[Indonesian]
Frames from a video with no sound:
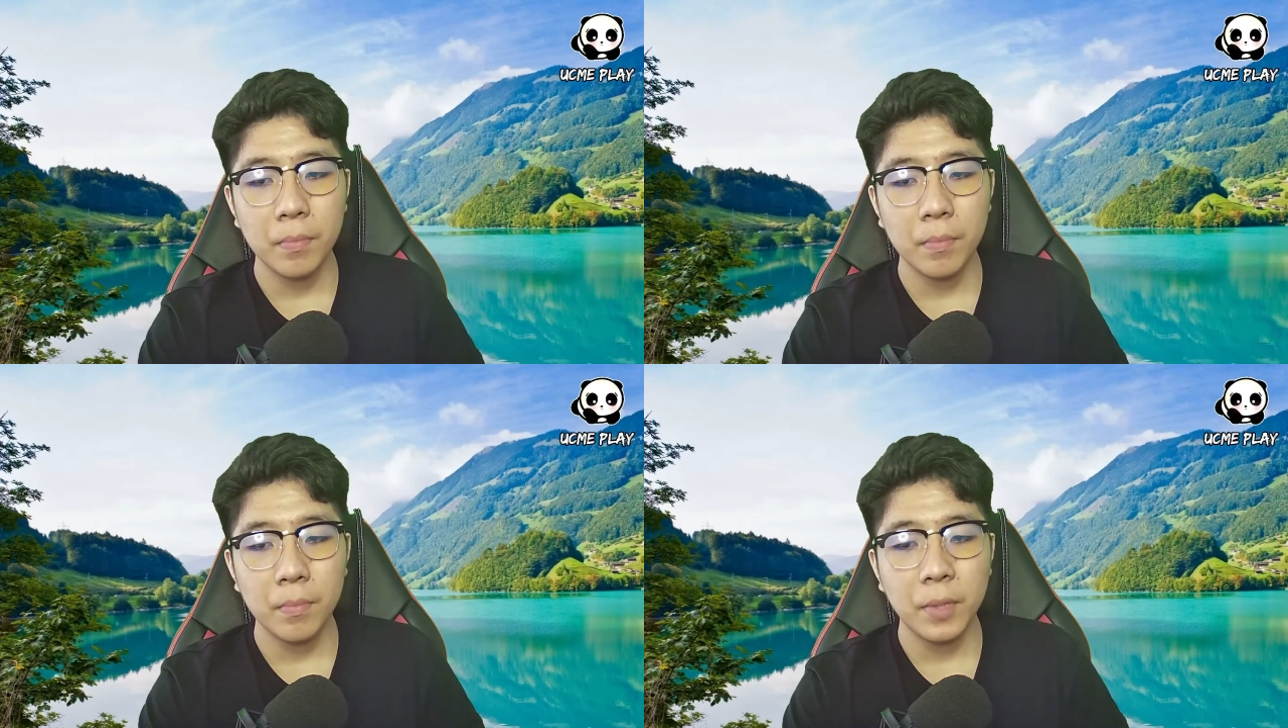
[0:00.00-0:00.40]

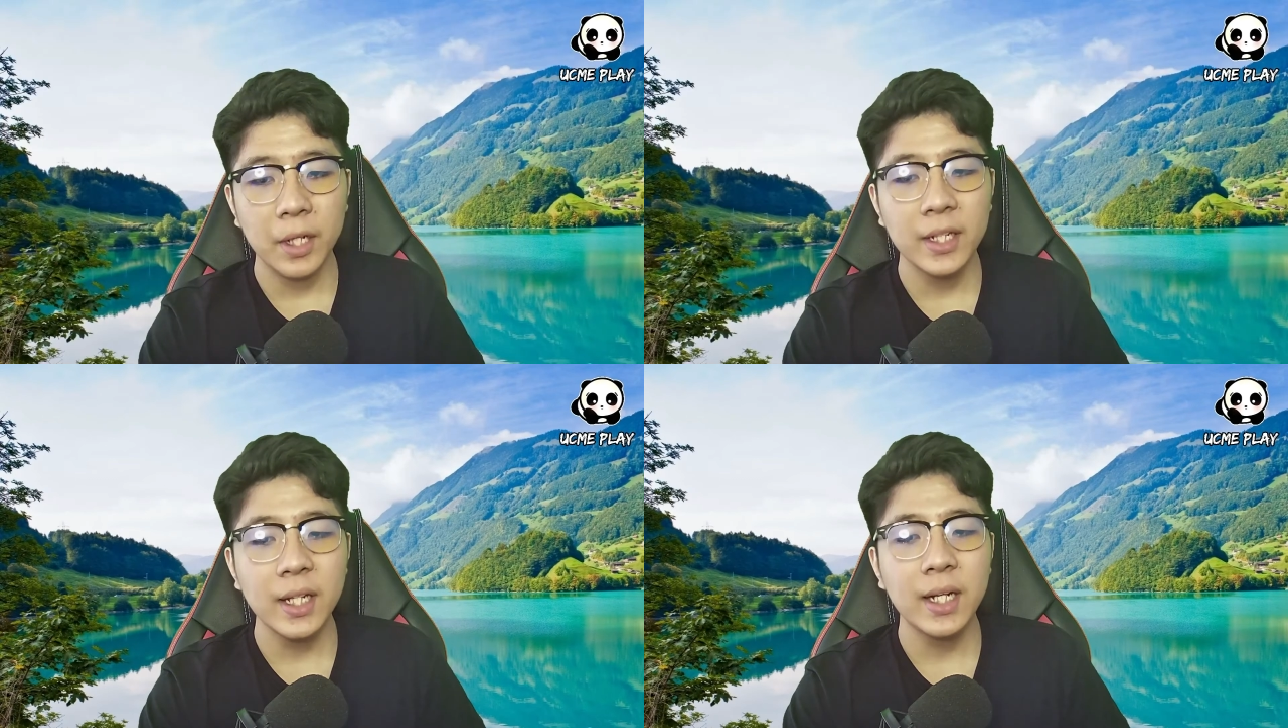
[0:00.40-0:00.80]

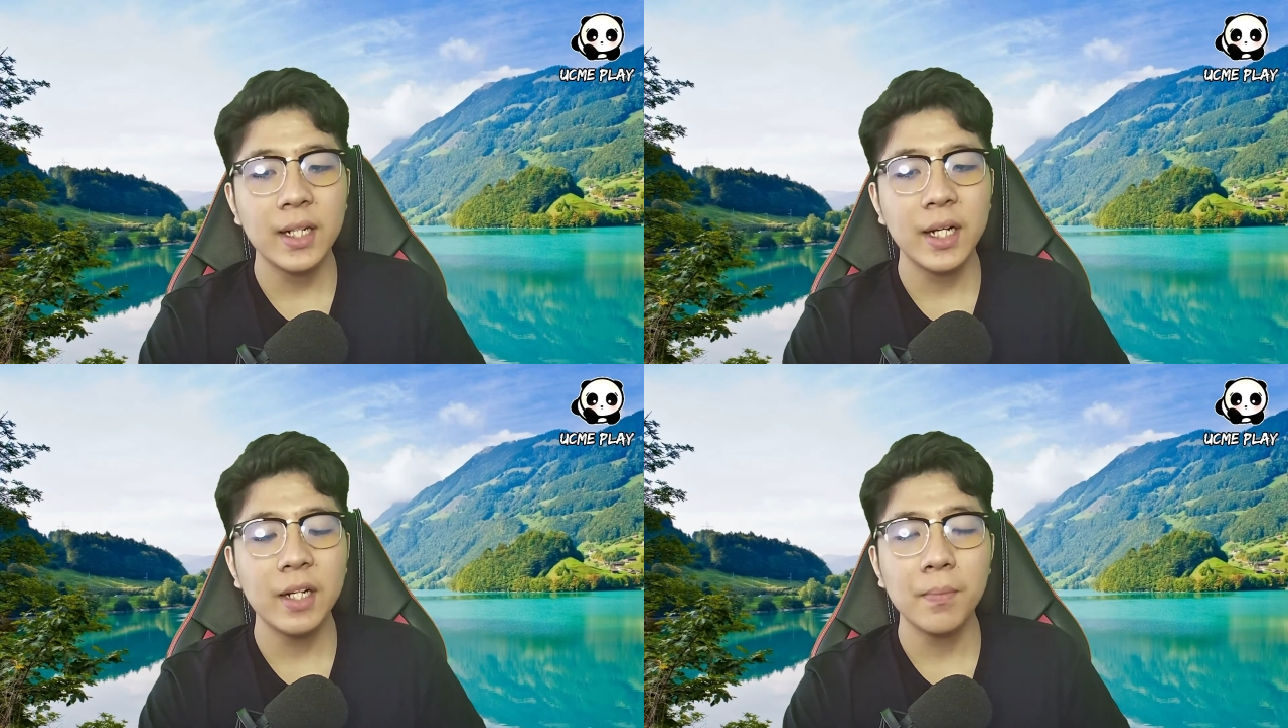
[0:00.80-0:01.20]
Bagi Anda
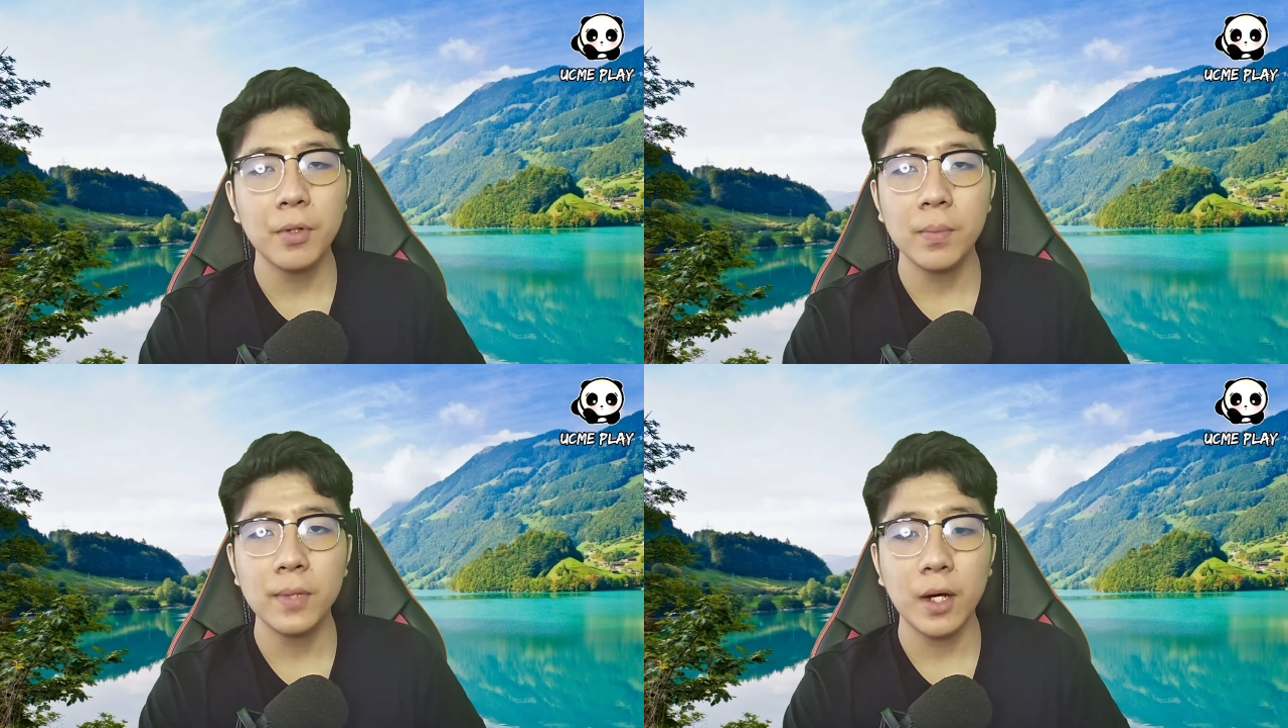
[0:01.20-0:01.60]
yang
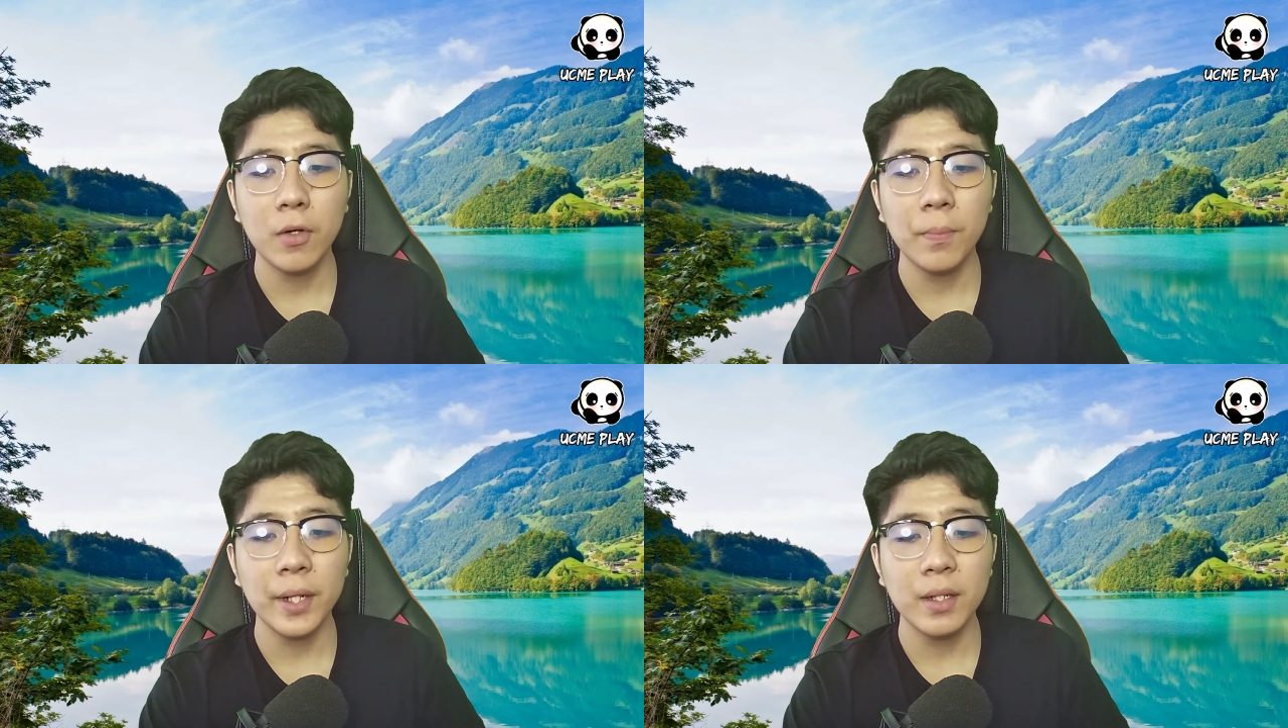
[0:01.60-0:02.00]
belum tahu
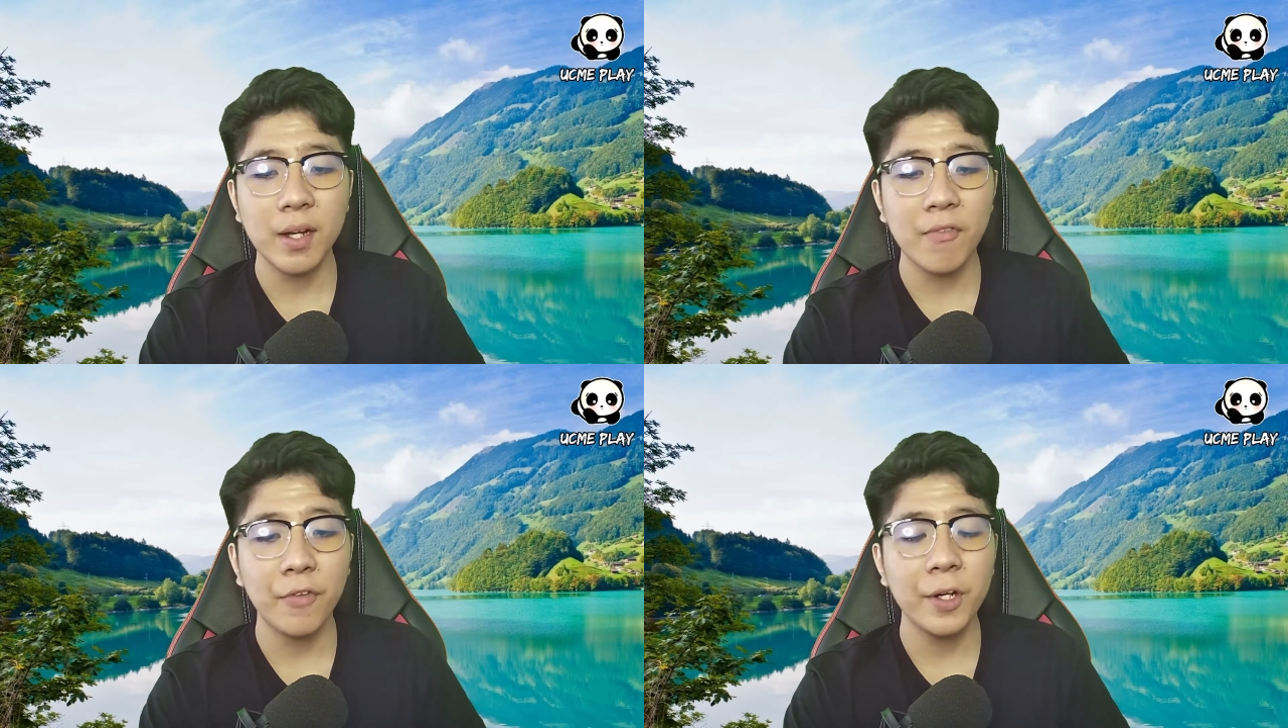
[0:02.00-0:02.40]

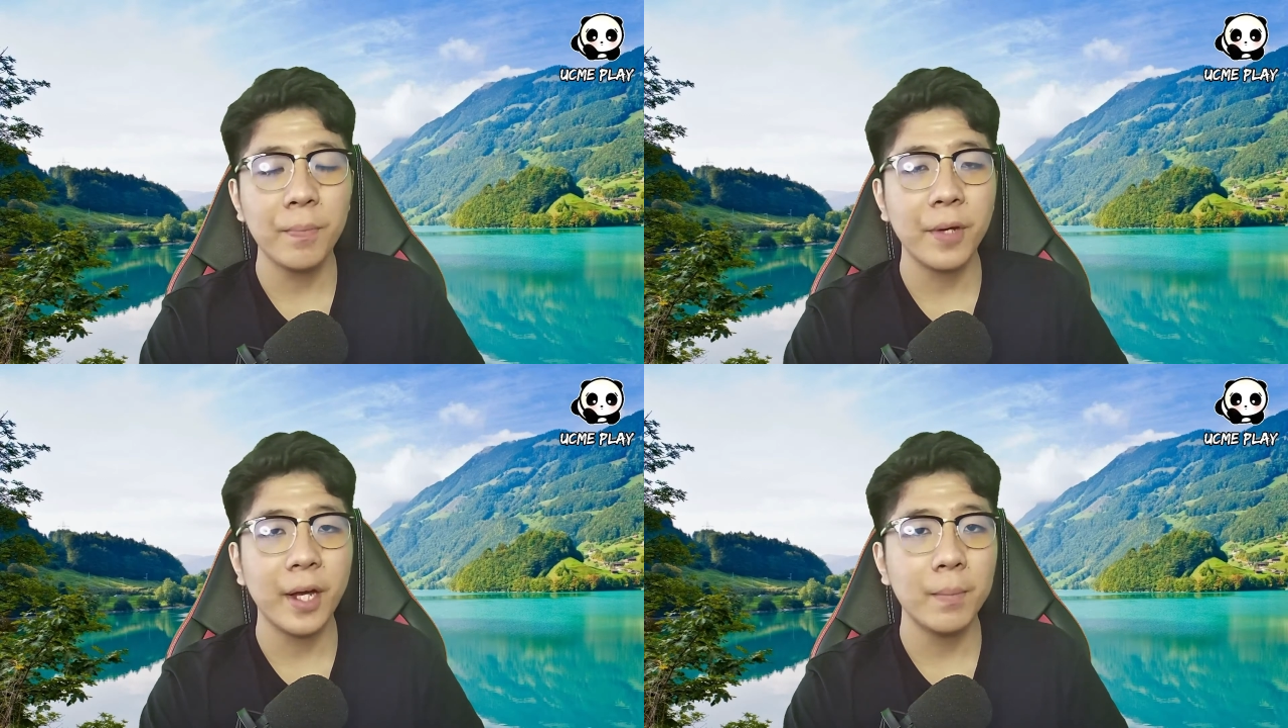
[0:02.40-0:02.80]
Mektaver
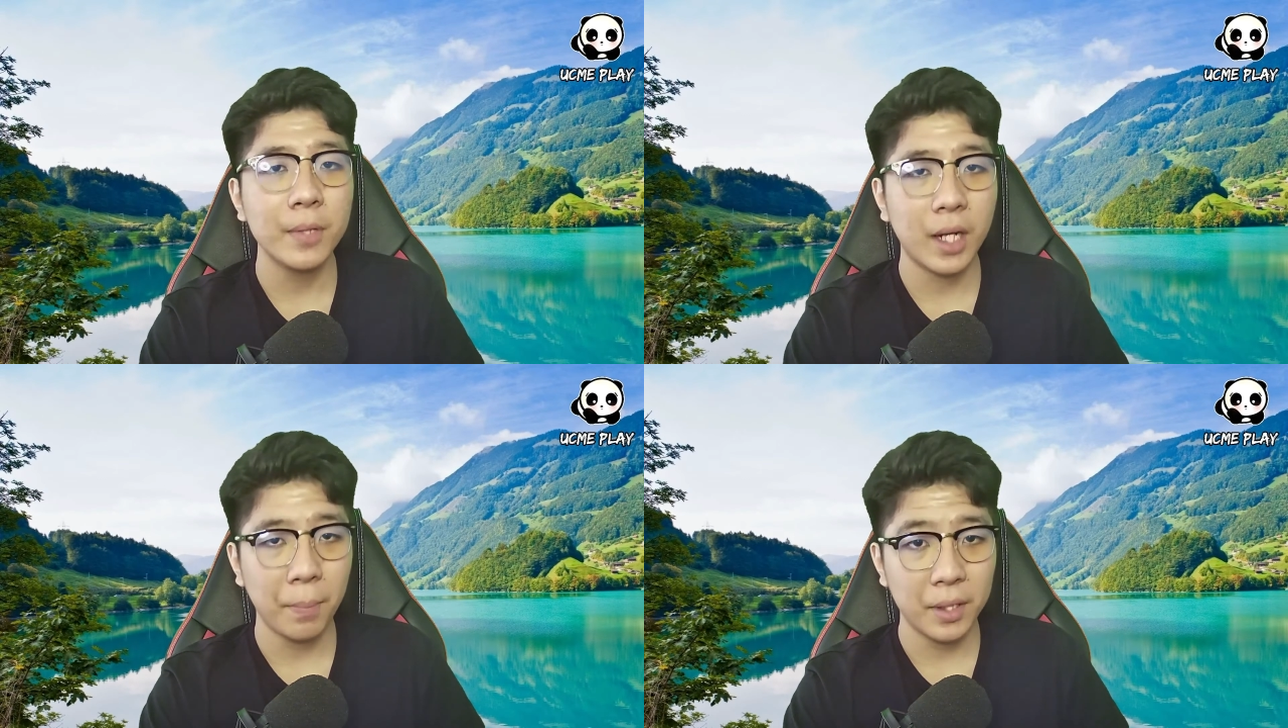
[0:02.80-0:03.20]

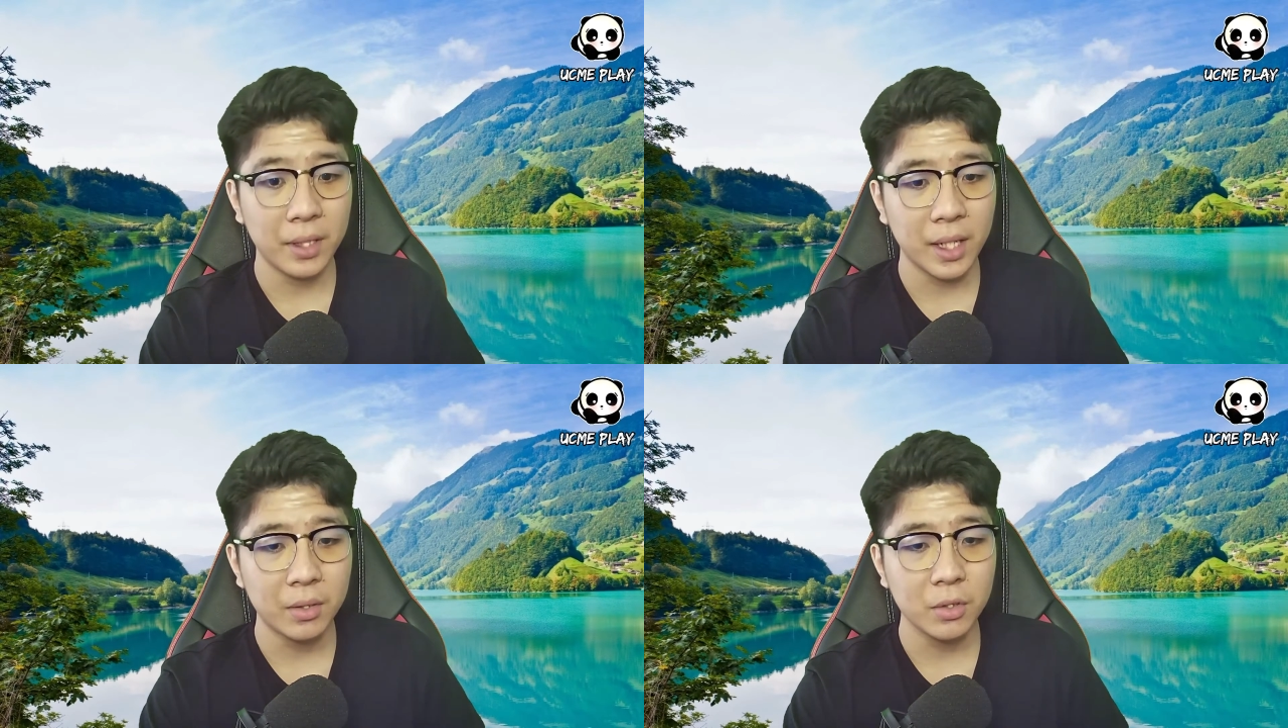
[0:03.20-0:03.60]

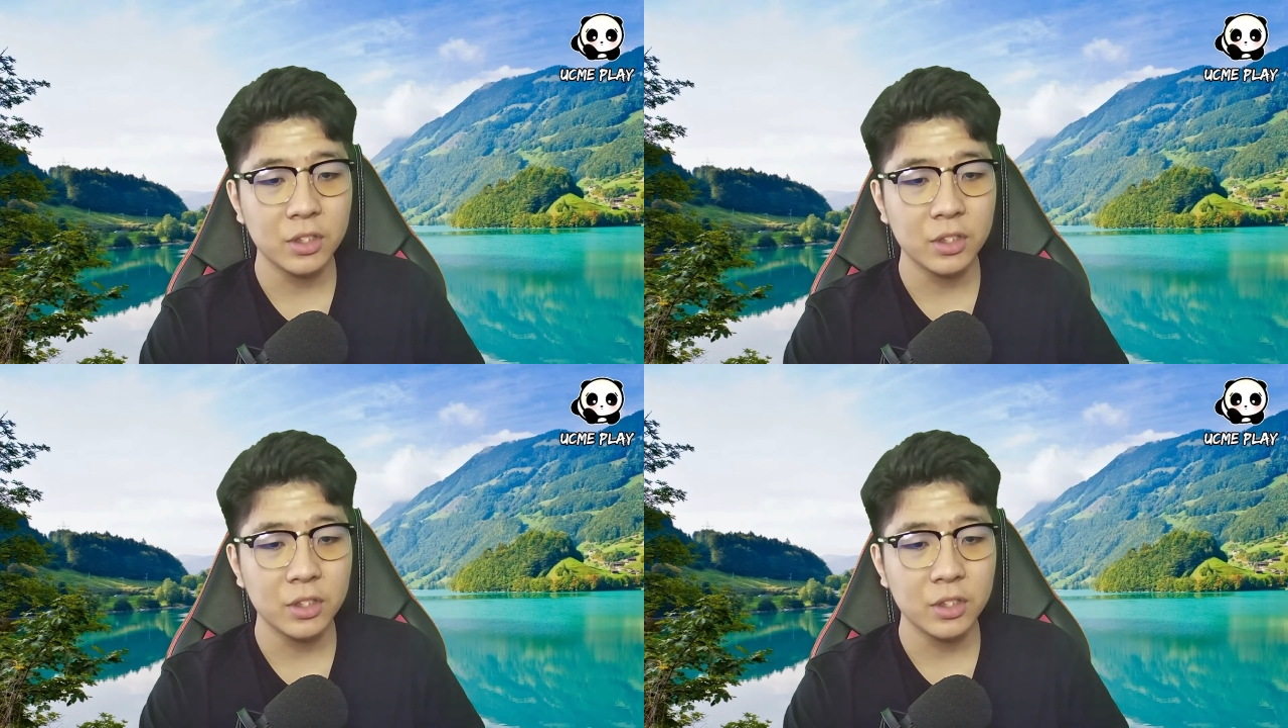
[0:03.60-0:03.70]
BM800,